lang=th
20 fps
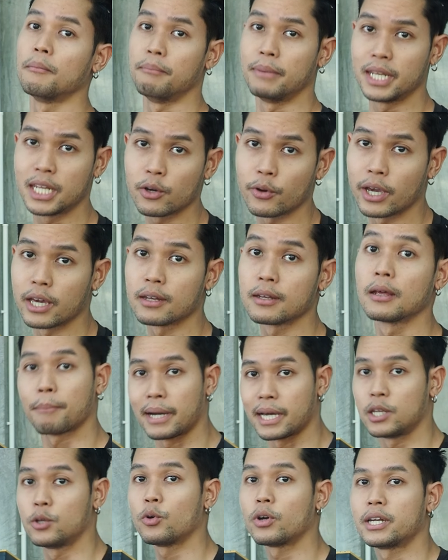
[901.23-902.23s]
middle head
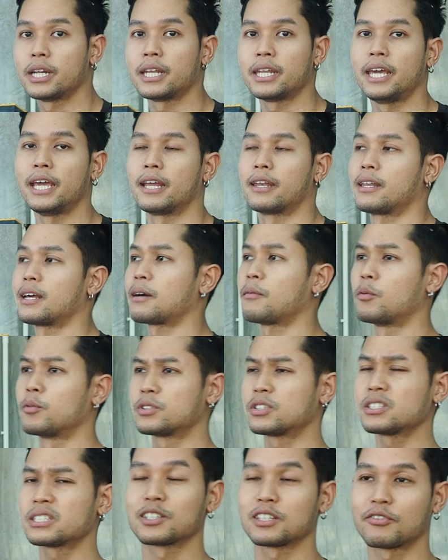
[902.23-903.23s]
ไปด้วยนั่นเองนะครับผ
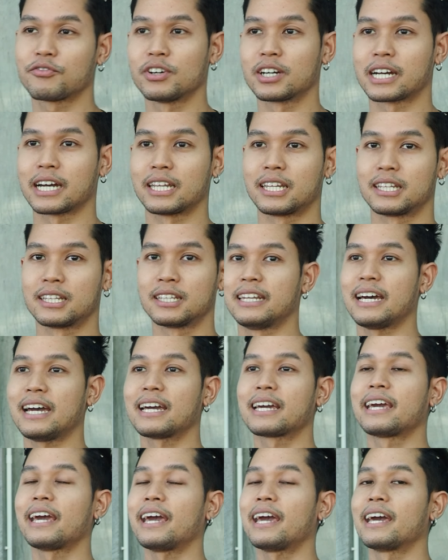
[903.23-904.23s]
มซึ่งเราจะฝึกกันได้
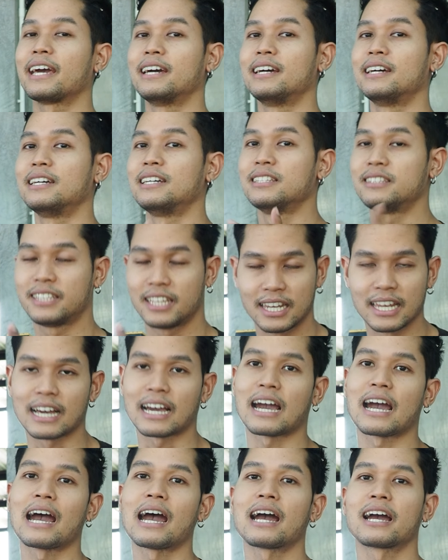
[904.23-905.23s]
แค่ ทีละ
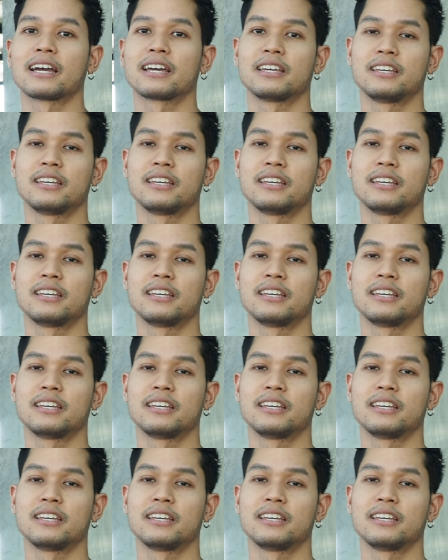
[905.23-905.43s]
ข้าง